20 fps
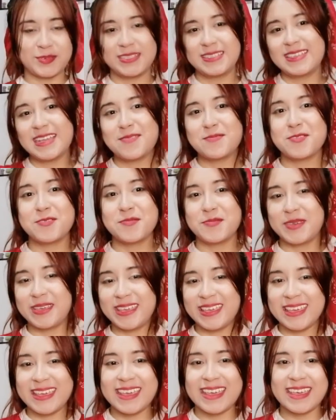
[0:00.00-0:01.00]
Pues ya
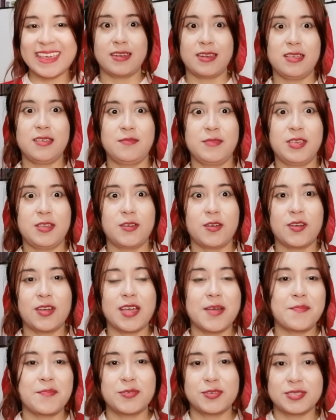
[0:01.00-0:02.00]
volví, traje mi
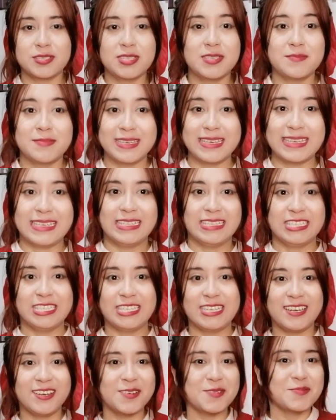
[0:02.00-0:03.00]
coca por si me
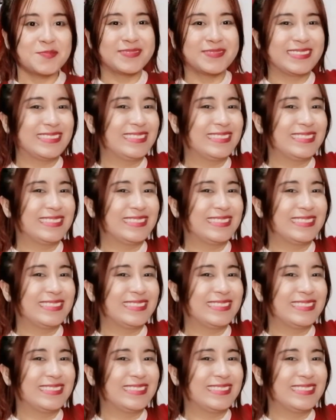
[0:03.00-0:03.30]
enchilo.